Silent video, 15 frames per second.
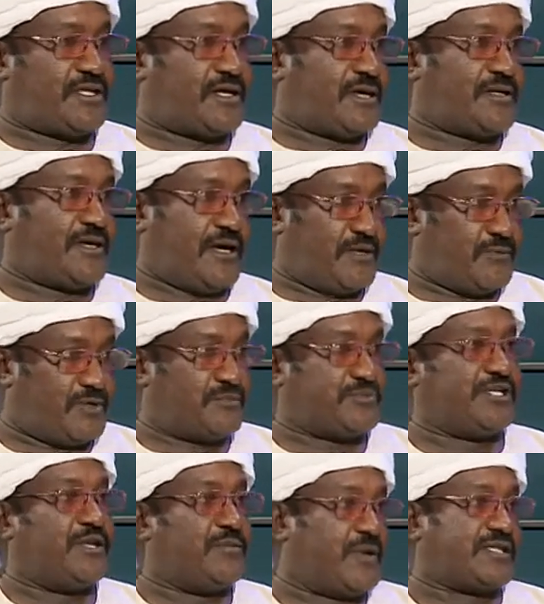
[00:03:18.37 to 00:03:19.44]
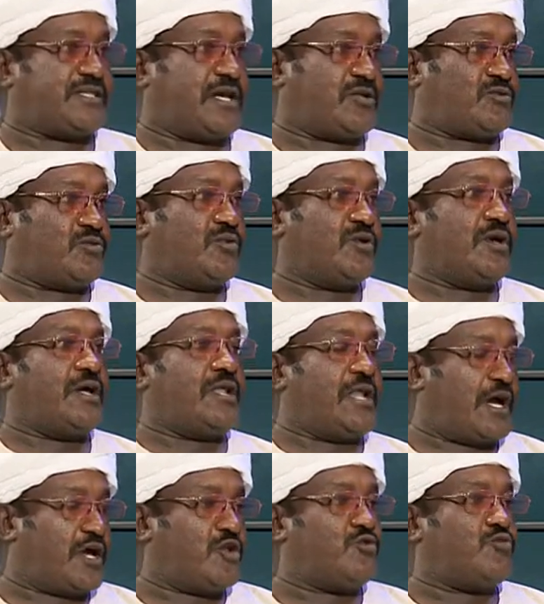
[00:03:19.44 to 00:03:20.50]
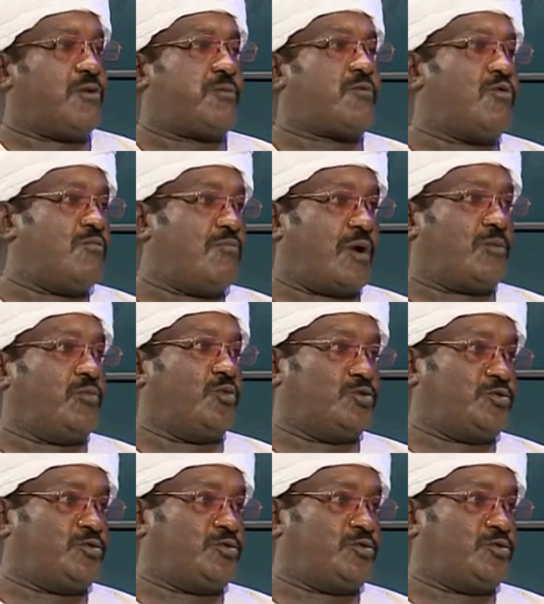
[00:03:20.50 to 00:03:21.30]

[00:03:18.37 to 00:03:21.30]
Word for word: يعني بنمشي البر ذاته لكن هو بكون مقبوط